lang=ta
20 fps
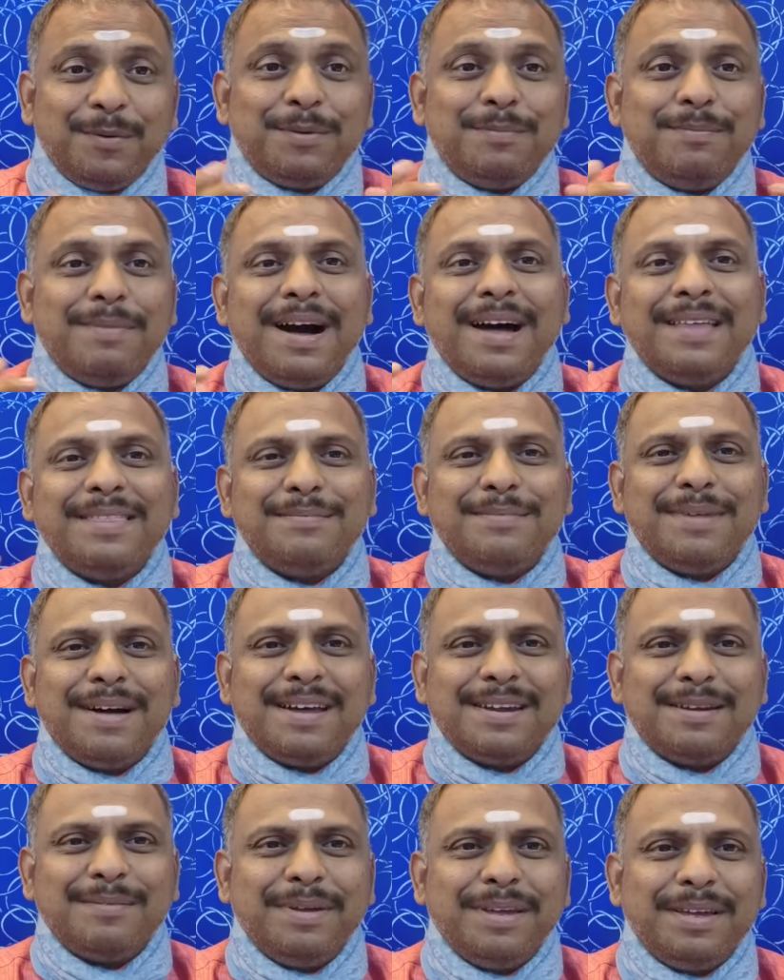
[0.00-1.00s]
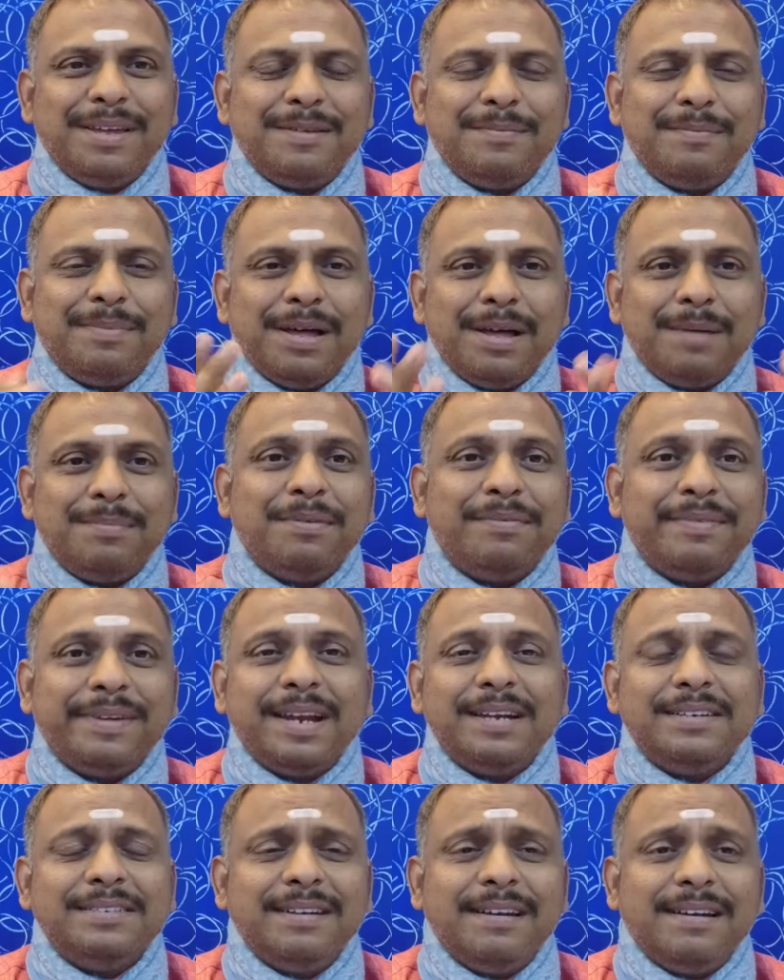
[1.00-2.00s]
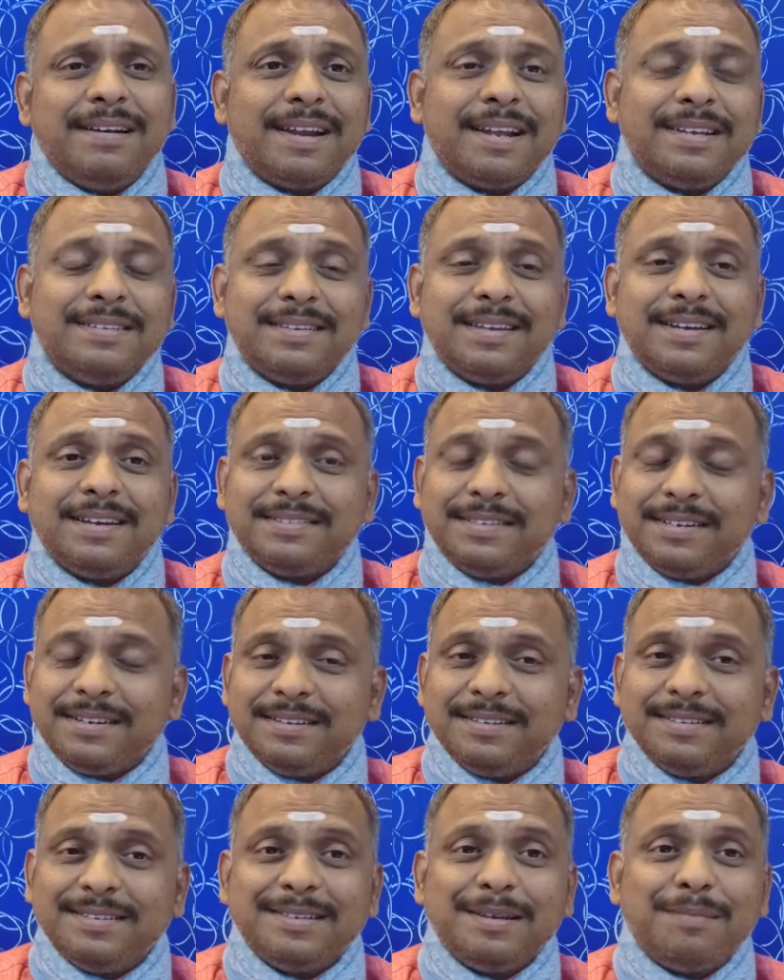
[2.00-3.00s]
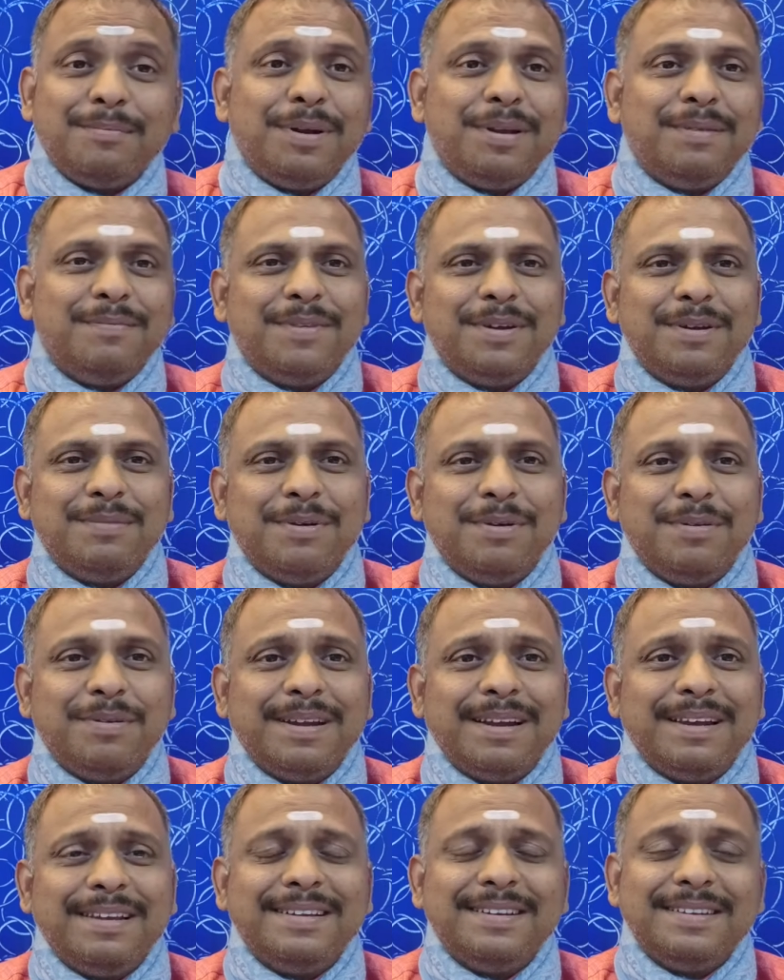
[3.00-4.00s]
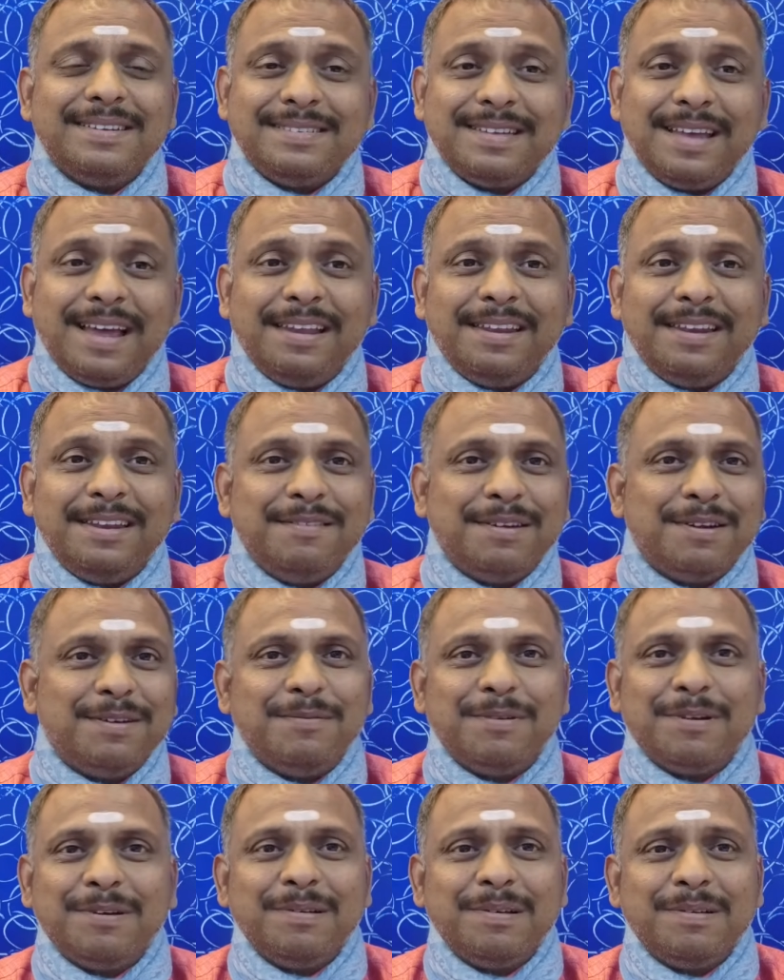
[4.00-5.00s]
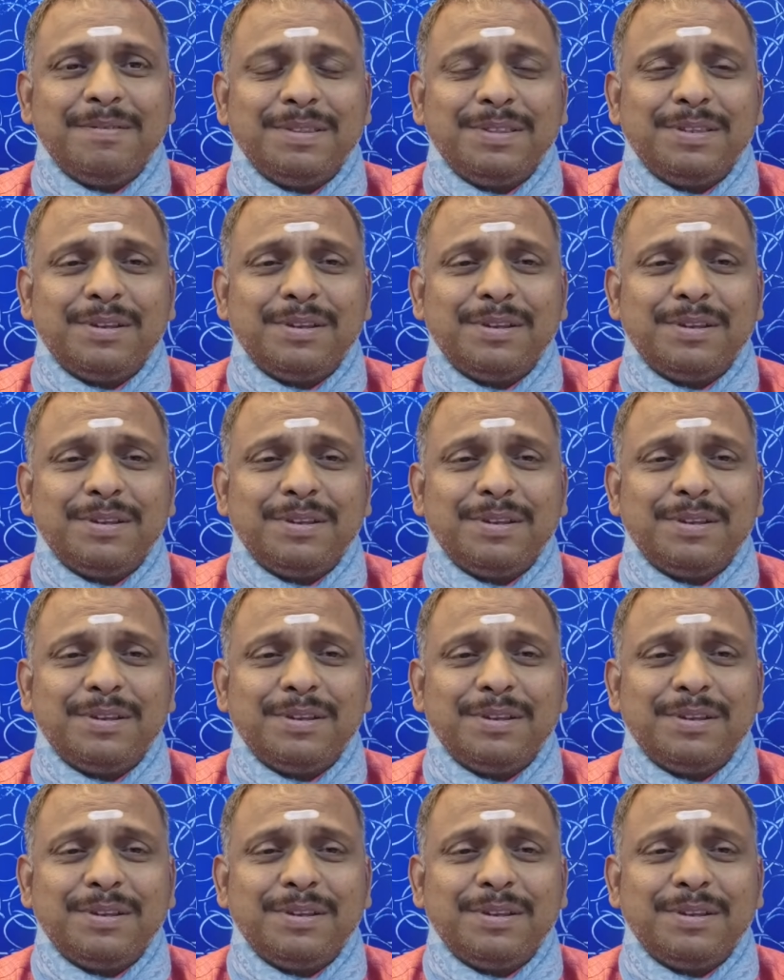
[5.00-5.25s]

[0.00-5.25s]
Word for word: ஒரு மாதம் ஆரம்பிக்கிறப்ப அப்போ ஃபினான்ஷியல் டிரான்சாக்ஷன் சம்பளம் வருபவர்களுக்கு சேலரி வருபவங்களுக்கு